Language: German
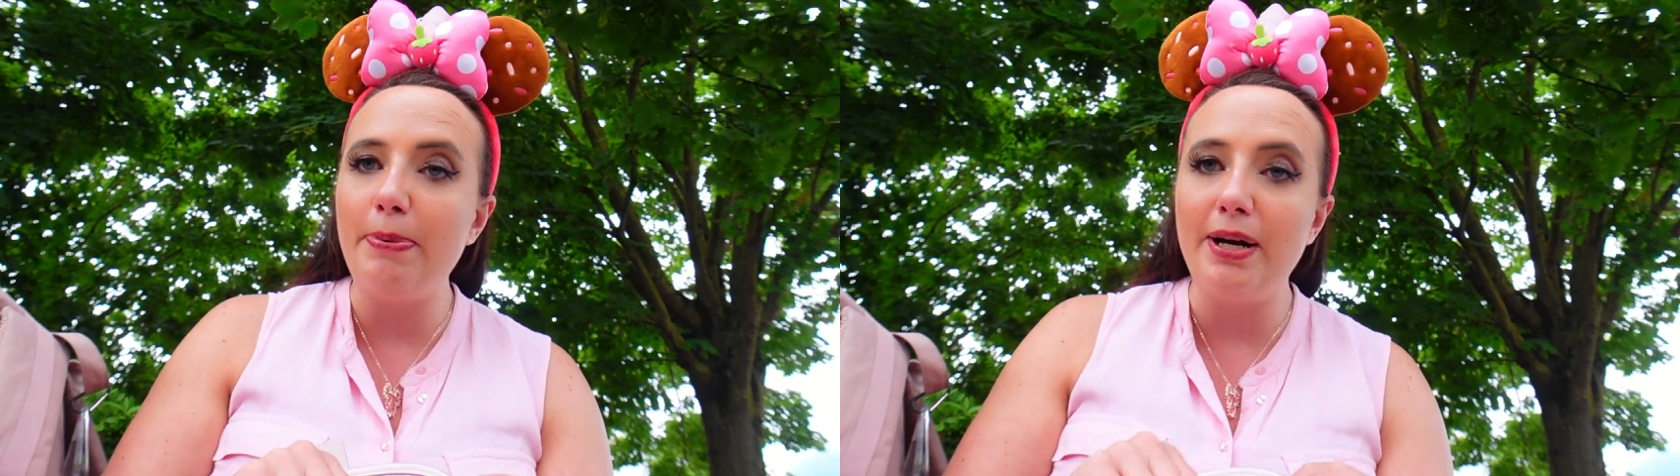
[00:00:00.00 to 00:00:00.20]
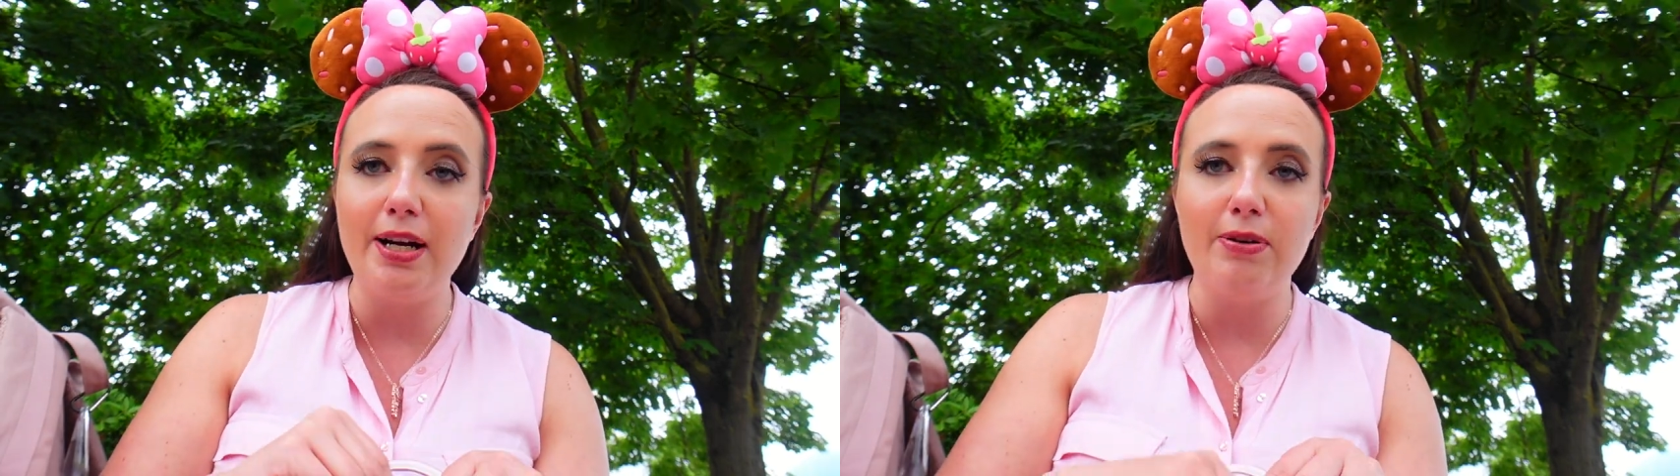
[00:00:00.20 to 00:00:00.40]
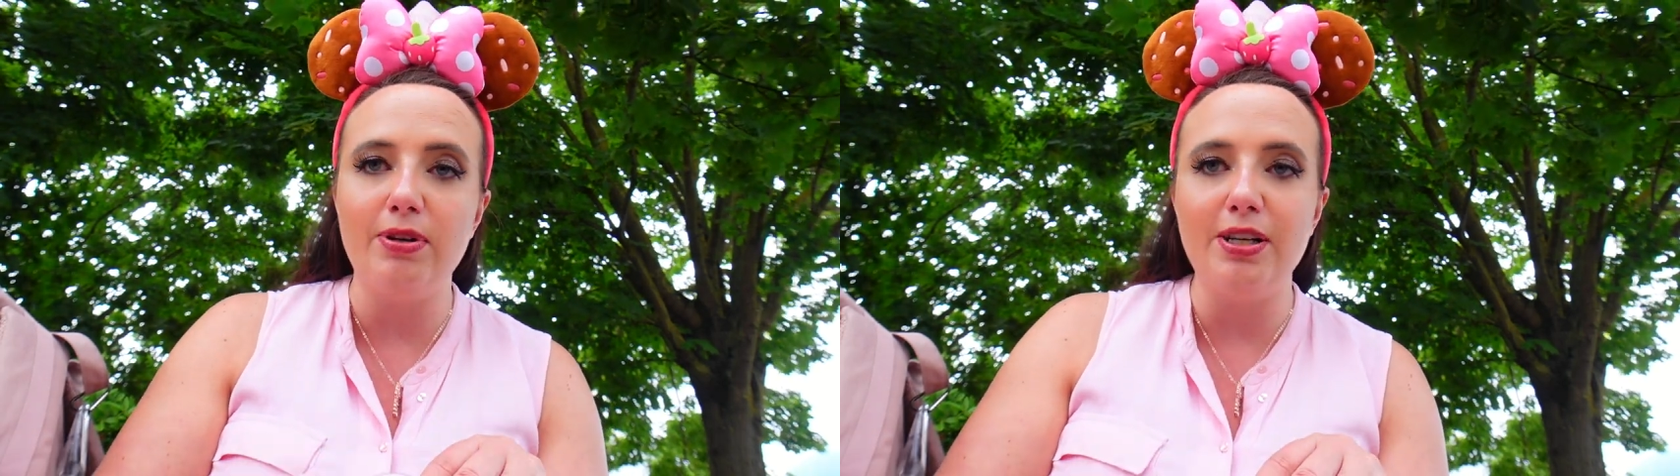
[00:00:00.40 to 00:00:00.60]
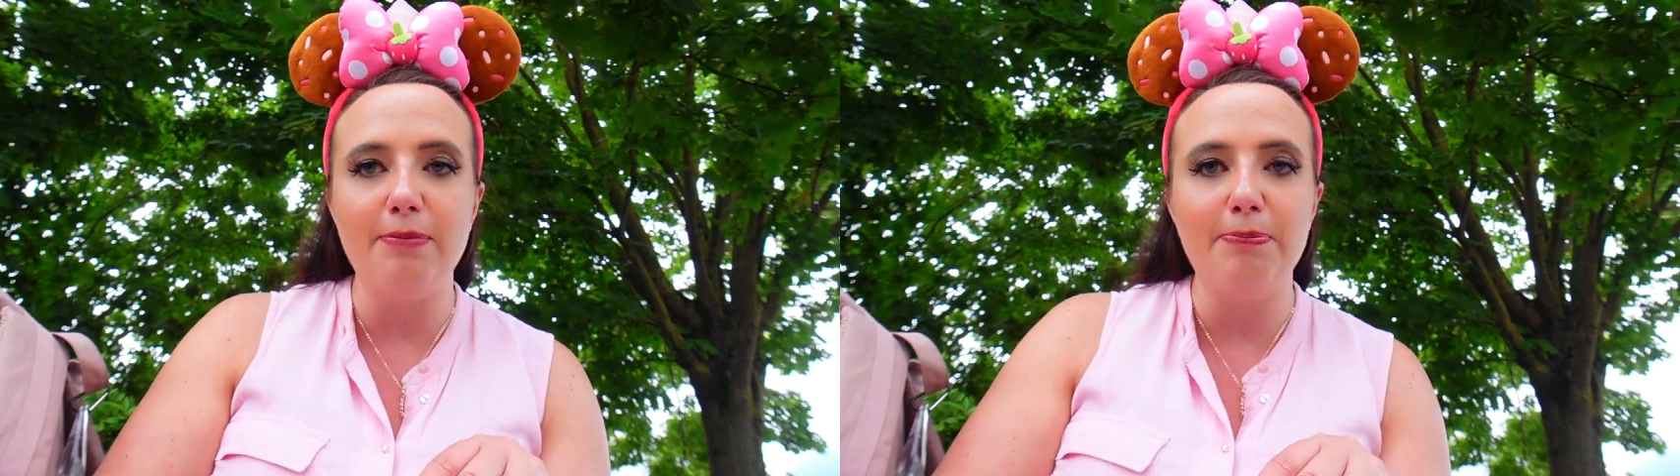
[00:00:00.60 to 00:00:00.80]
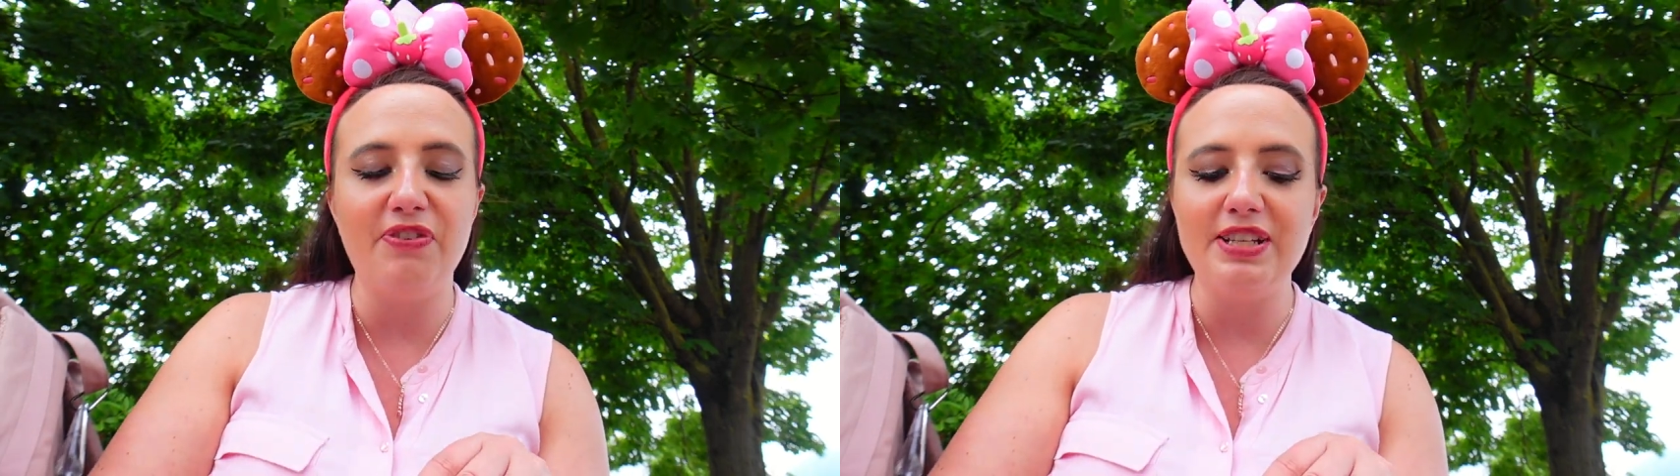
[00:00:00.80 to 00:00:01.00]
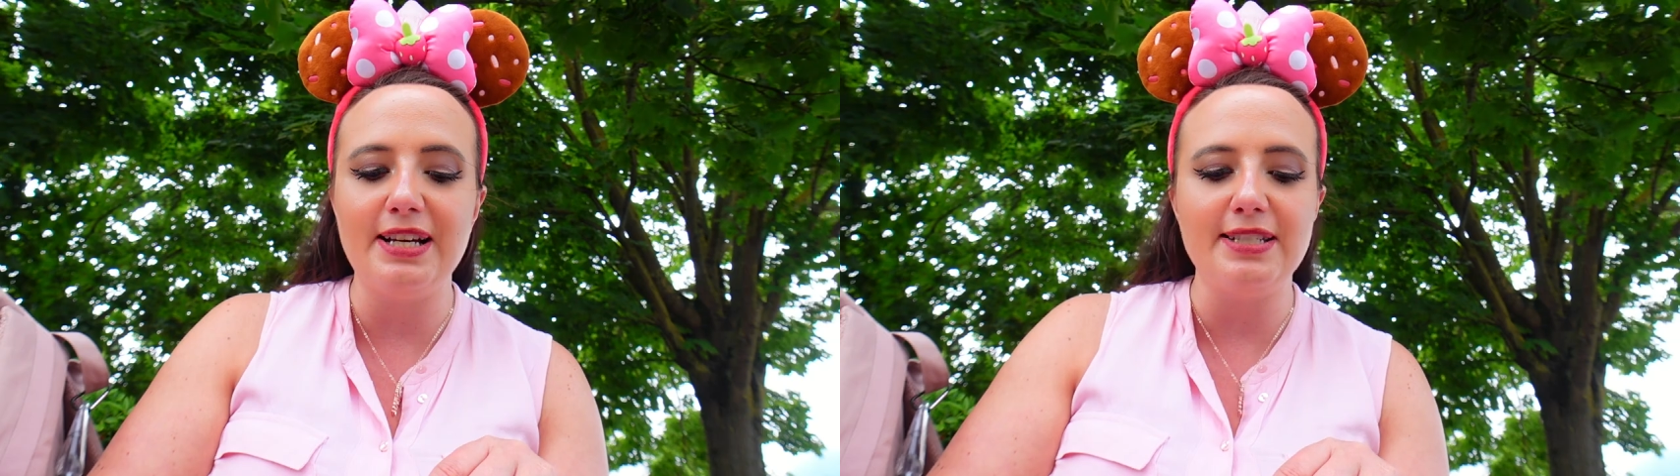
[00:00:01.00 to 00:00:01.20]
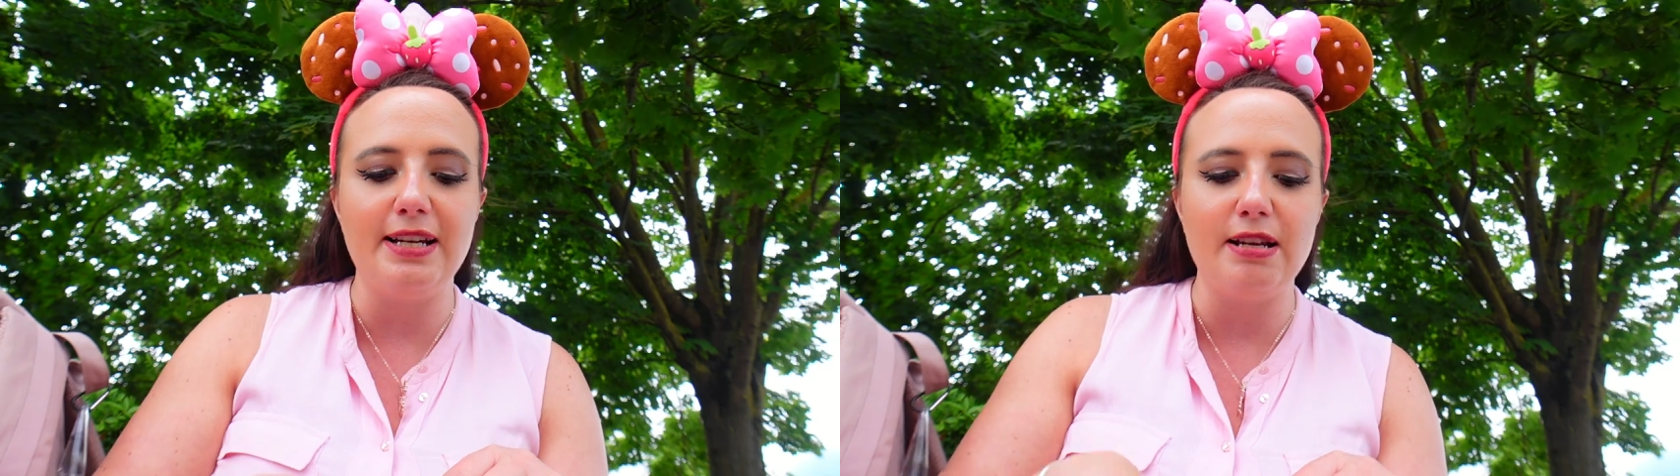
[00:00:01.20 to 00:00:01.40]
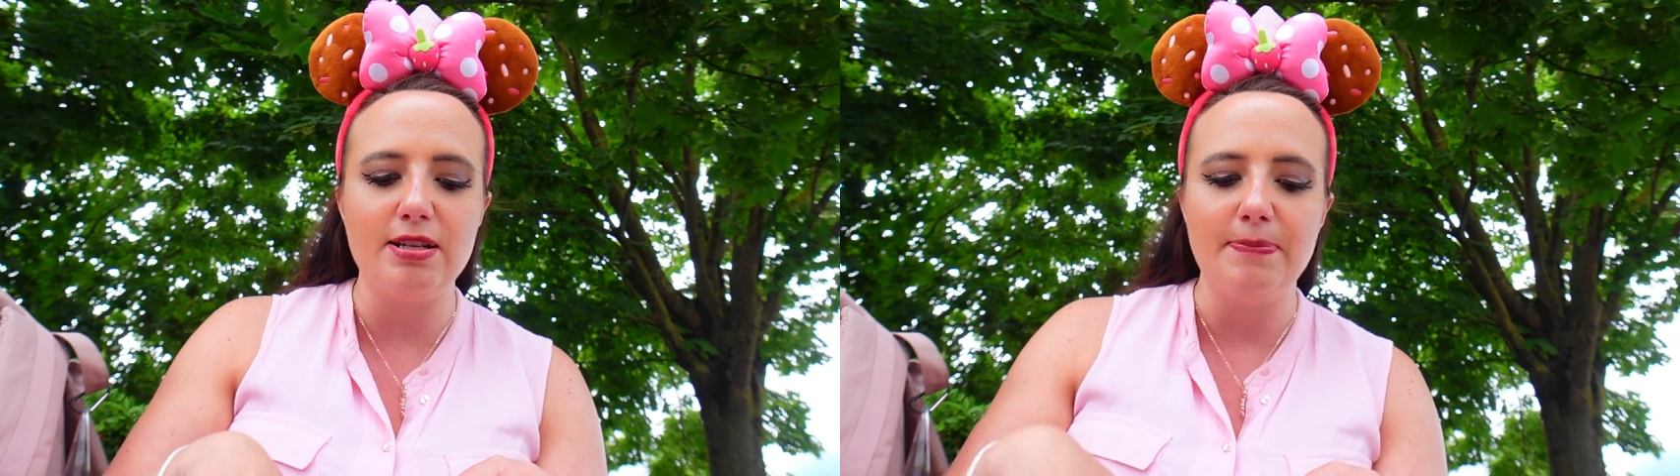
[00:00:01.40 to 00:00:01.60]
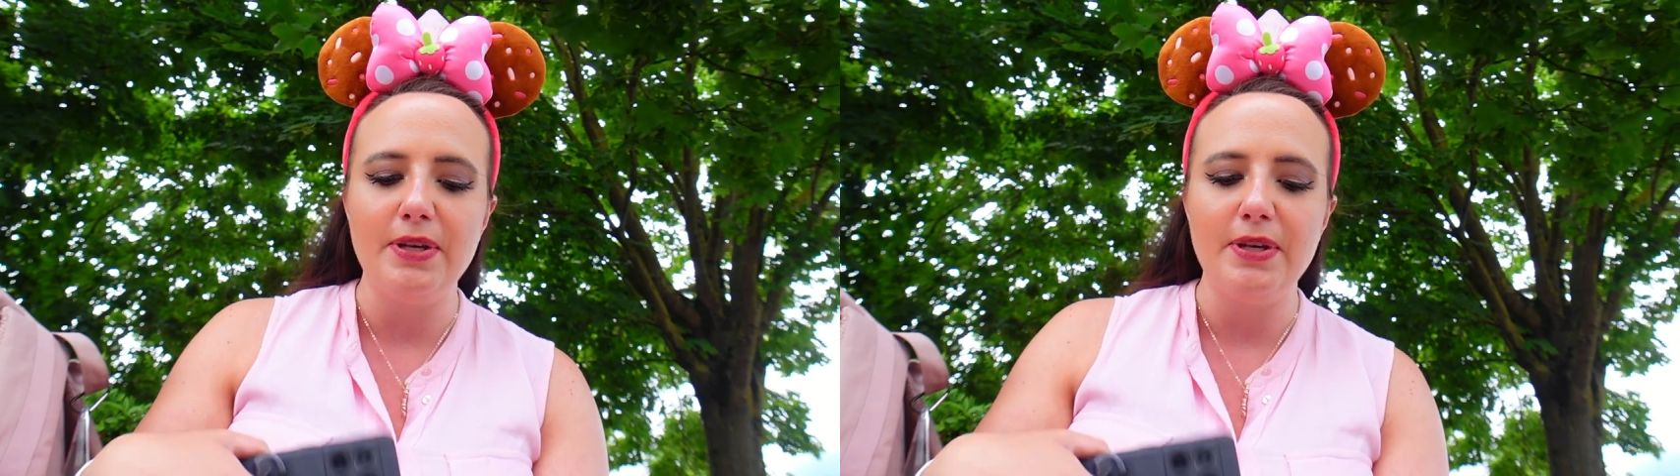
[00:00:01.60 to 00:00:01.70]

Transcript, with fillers: Park oder Phantasialand.